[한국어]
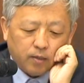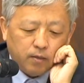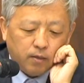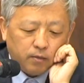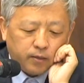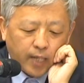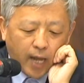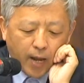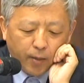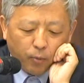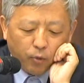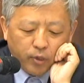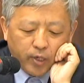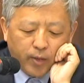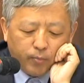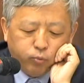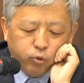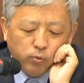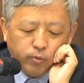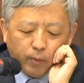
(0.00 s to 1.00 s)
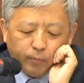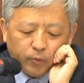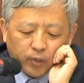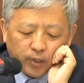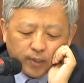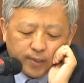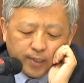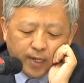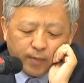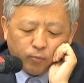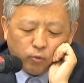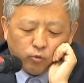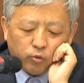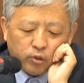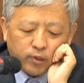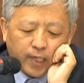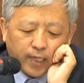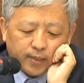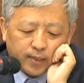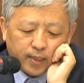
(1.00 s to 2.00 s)
그 3호에 불법적이라는
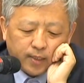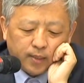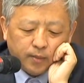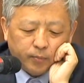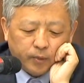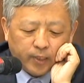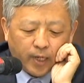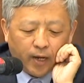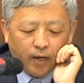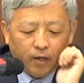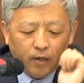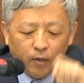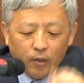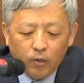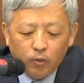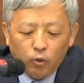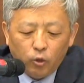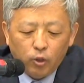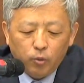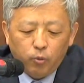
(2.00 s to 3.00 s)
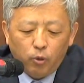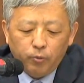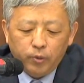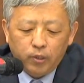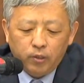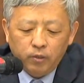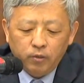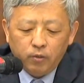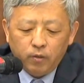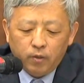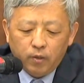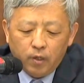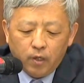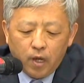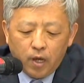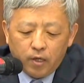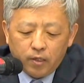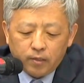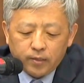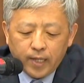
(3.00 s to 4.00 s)
문구를 삭제했습니다. 여기 보면은
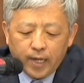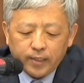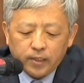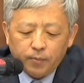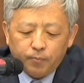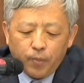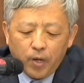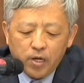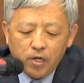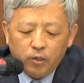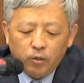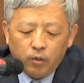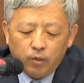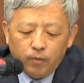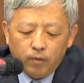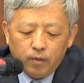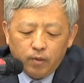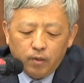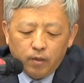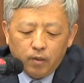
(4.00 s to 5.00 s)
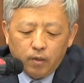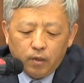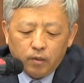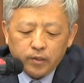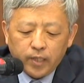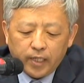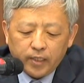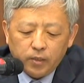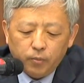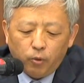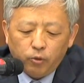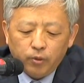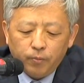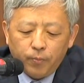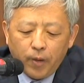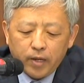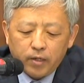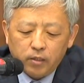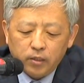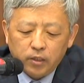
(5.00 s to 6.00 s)
48년
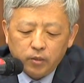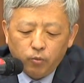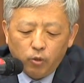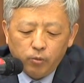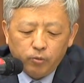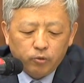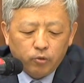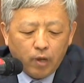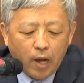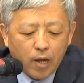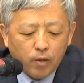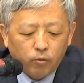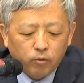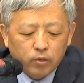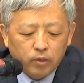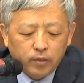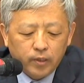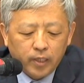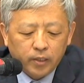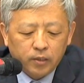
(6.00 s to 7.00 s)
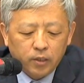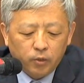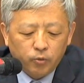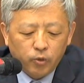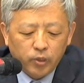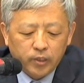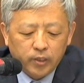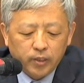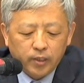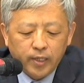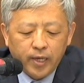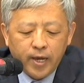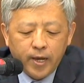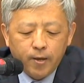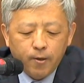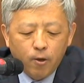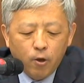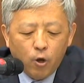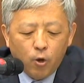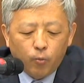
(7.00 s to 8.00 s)
45년 8월 15일부터 한국 전쟁 전후의
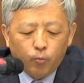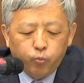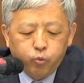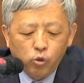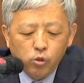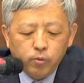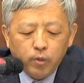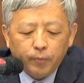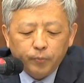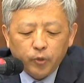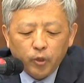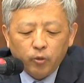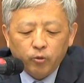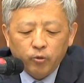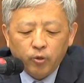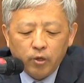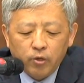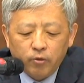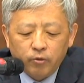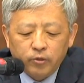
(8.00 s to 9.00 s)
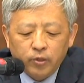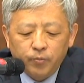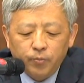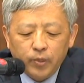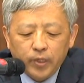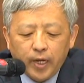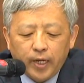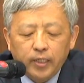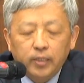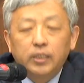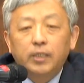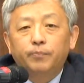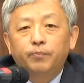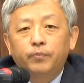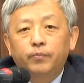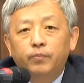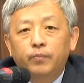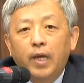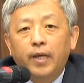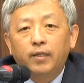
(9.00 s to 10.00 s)
시기에 불법적으로 이루어진 민간인
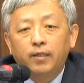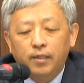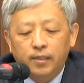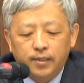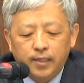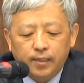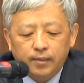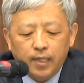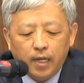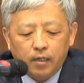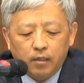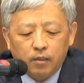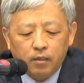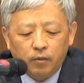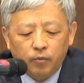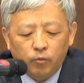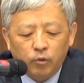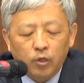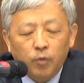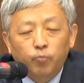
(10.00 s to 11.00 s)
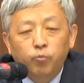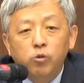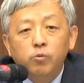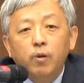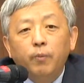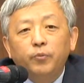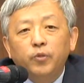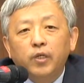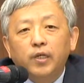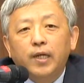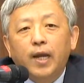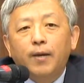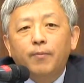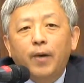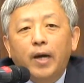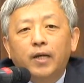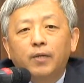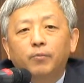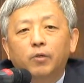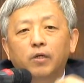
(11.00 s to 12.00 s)
집단 희생 사건. 이런
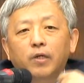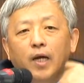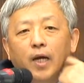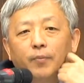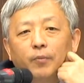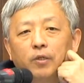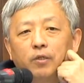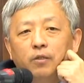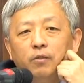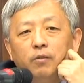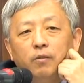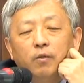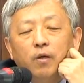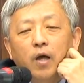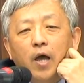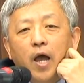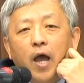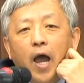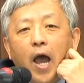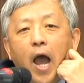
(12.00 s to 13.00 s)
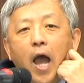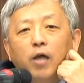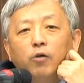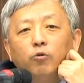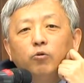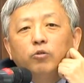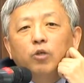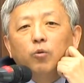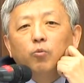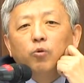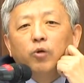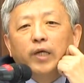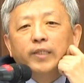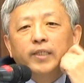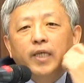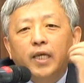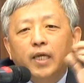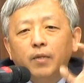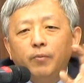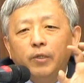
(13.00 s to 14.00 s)
불법적이라는 말이 뭔가 하면은 한국
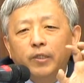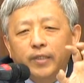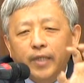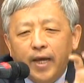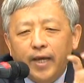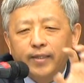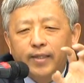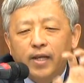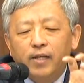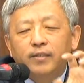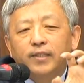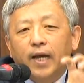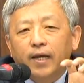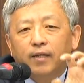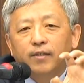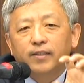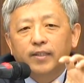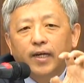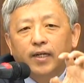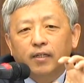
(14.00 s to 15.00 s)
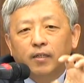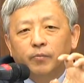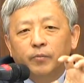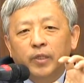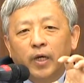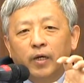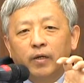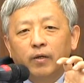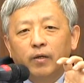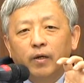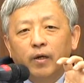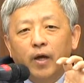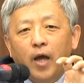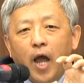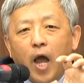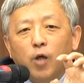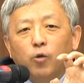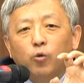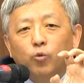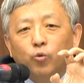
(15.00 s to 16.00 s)
정부가 책임을 져야 될 사건이라는 겁니다.
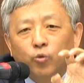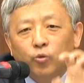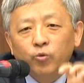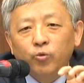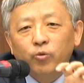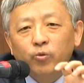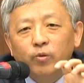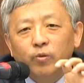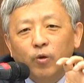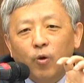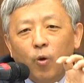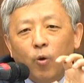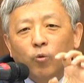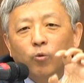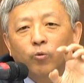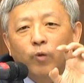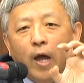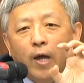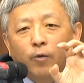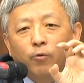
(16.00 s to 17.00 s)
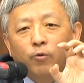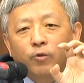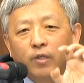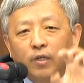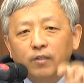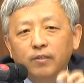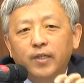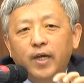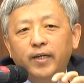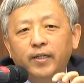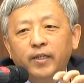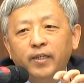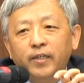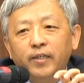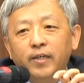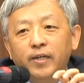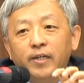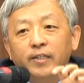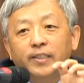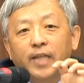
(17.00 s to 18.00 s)
한국군 혹은 한국
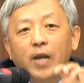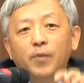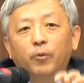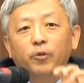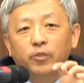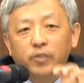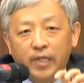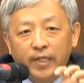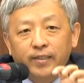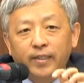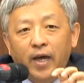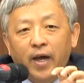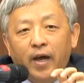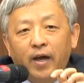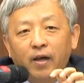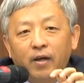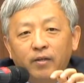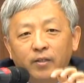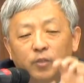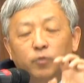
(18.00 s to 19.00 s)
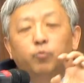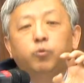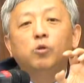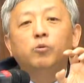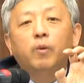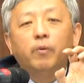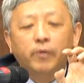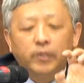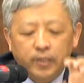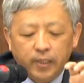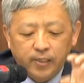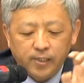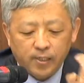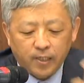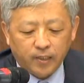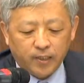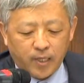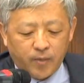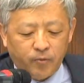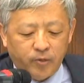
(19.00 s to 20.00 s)
경찰이 잘못을 했다. 그래서 불법을
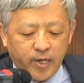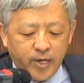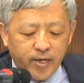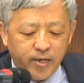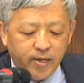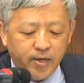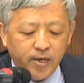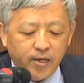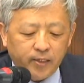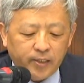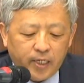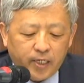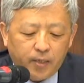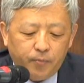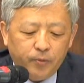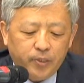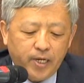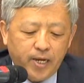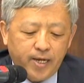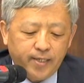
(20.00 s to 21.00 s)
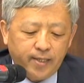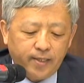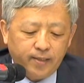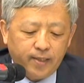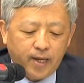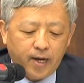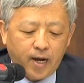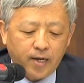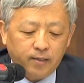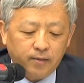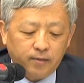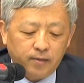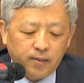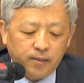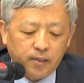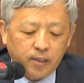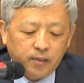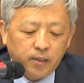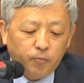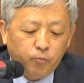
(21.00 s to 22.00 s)
저질렀기 때문에 책임져야 된다라는
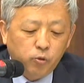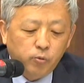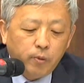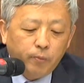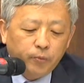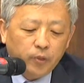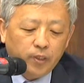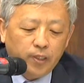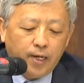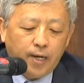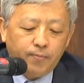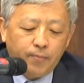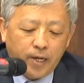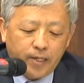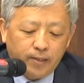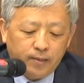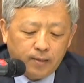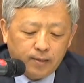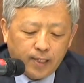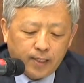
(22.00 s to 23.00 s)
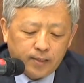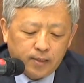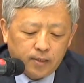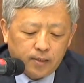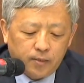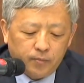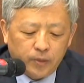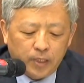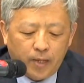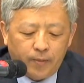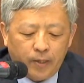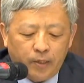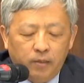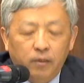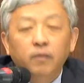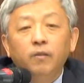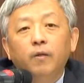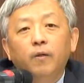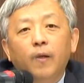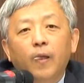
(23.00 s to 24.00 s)
뜻에서 불법적이라는 말이
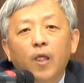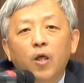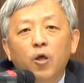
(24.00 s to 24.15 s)
들어갔었습니다만은